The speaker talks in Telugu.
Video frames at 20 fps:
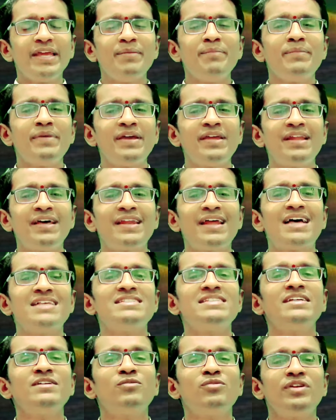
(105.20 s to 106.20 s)
ఈ మీన
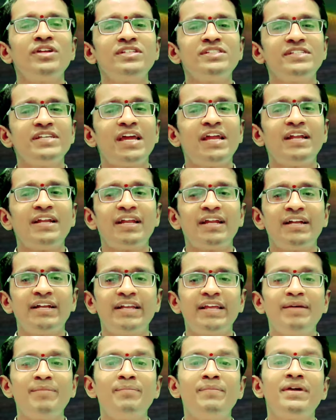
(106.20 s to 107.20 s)
రాశి గురించి
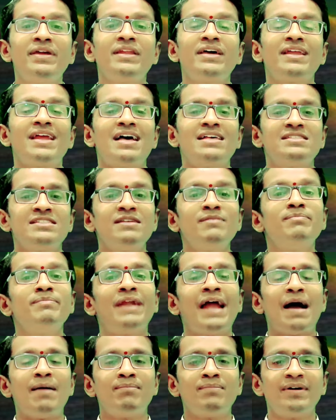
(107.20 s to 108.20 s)
ఏంటంటే మీన రాశి
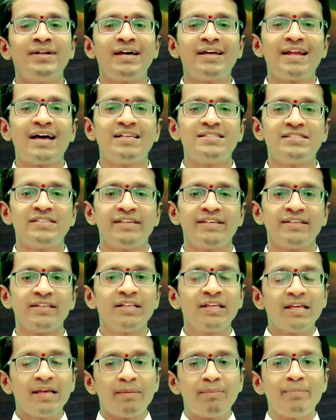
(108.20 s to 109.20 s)
బ్రాహ్మణ రాశి
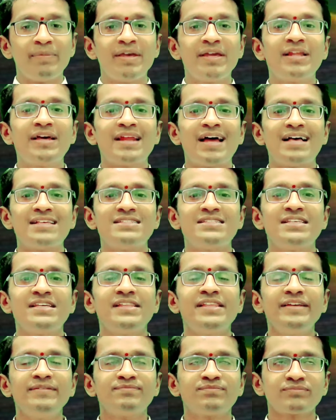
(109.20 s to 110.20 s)
మీన
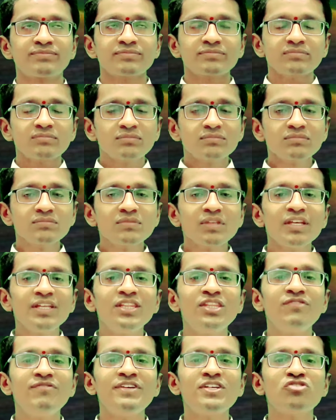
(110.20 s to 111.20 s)
రాశిది
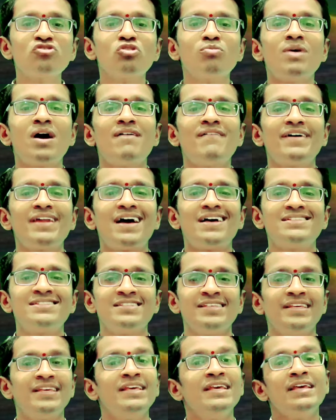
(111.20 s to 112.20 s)
ద్వి స్వభావ
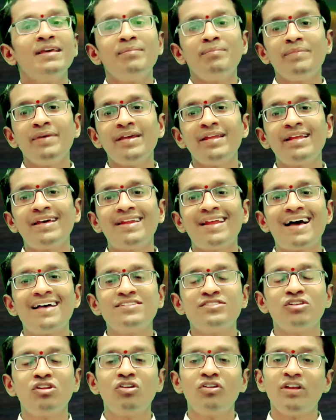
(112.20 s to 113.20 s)
రాశి మీన
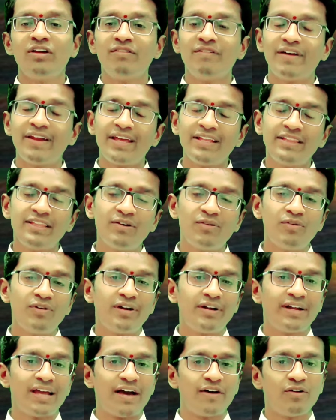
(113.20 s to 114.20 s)
రాశిలో ఎవరైతే
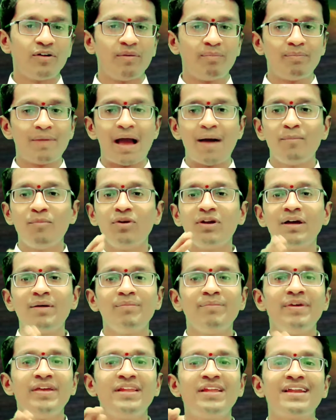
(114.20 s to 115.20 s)
ఉంటారో మామూలుగా
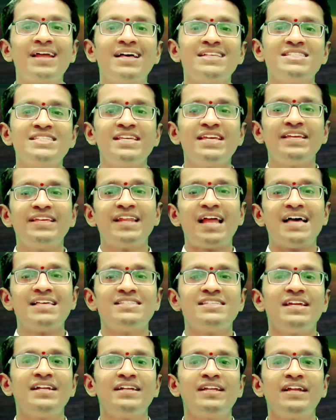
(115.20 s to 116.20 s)
మీన రాశి ఈ
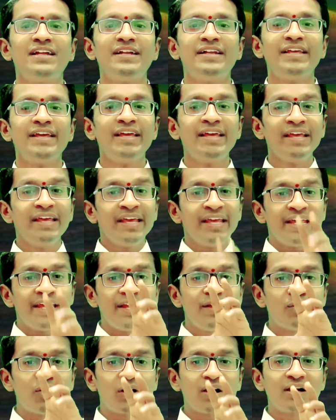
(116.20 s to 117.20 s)
రాశి ఏంటంటే
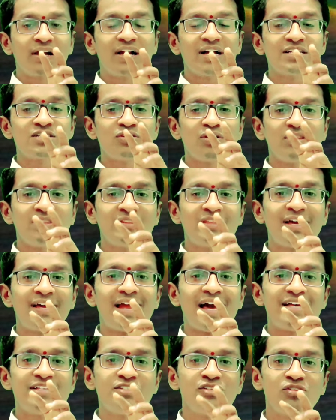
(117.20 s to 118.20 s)
ఈ ఒక్క సొంత
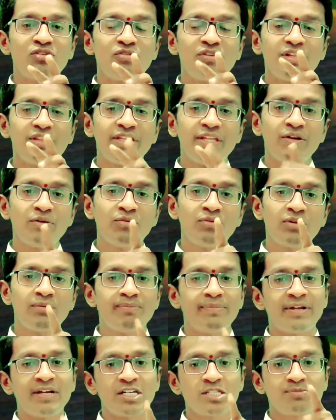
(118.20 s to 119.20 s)
రాశిలోనే దేవుగురు
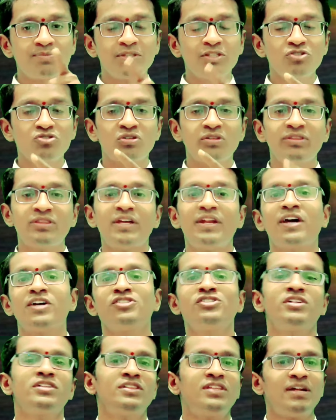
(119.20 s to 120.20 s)
బృహస్పతి సొంత
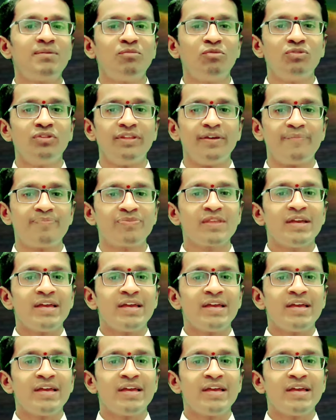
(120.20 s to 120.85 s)
నక్షత్రం ఉంది